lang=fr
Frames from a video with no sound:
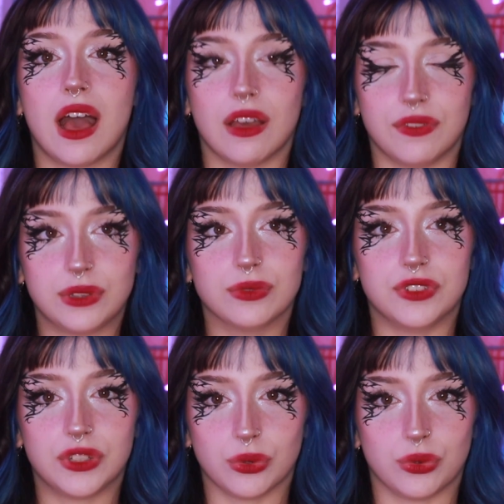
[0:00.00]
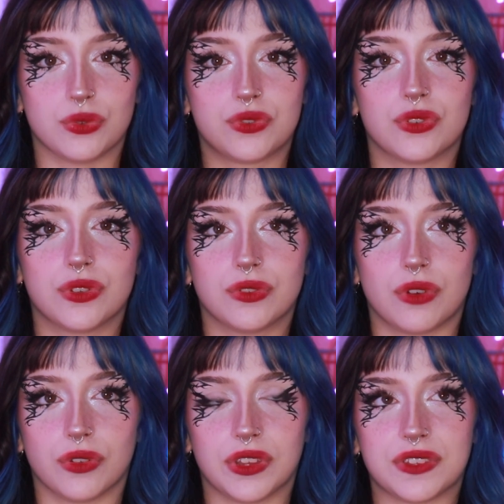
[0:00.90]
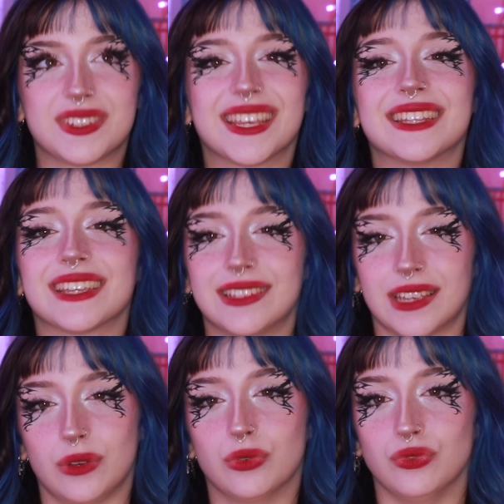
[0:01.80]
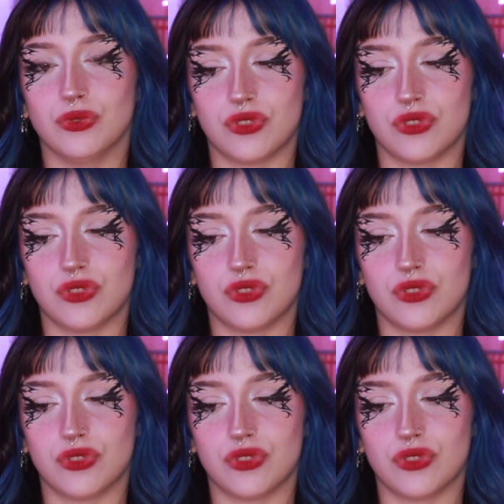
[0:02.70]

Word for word: avec une TikTokeuse française très très très connue.